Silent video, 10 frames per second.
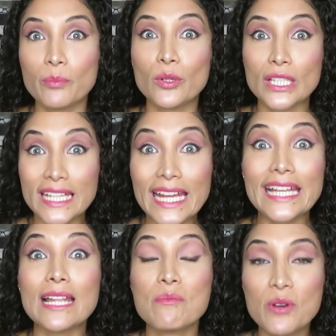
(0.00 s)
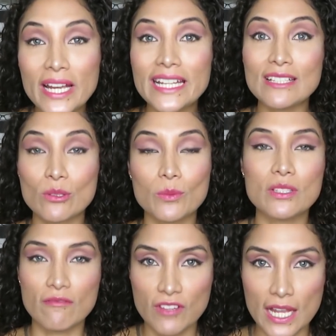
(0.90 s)
¿Por qué las mujeres
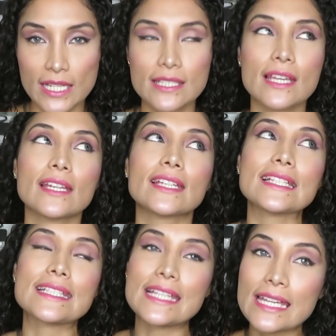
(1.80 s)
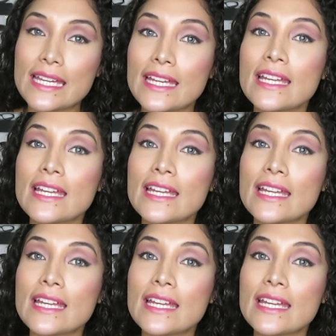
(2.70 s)
somos infieles? Y es que sí,